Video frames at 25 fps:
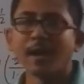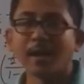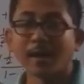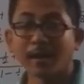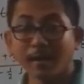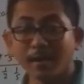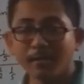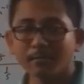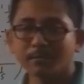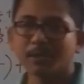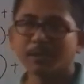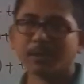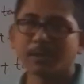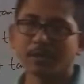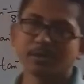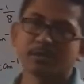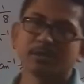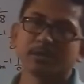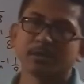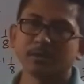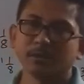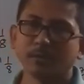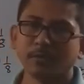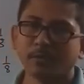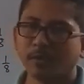आराम से कर
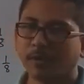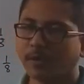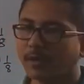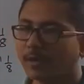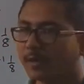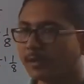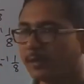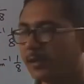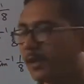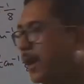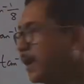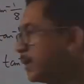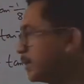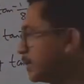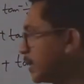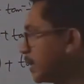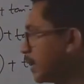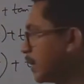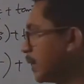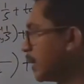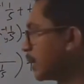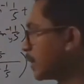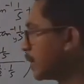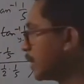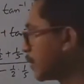सकते हो ठीक है ध्यान
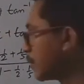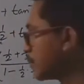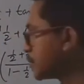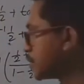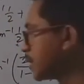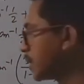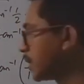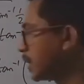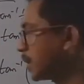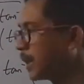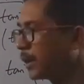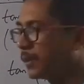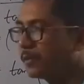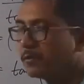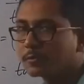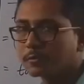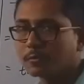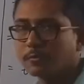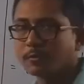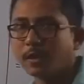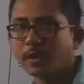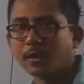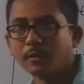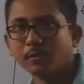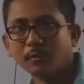देना अगला क्वेश्चन करा रहा हूँ
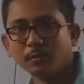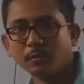उसको ध्यान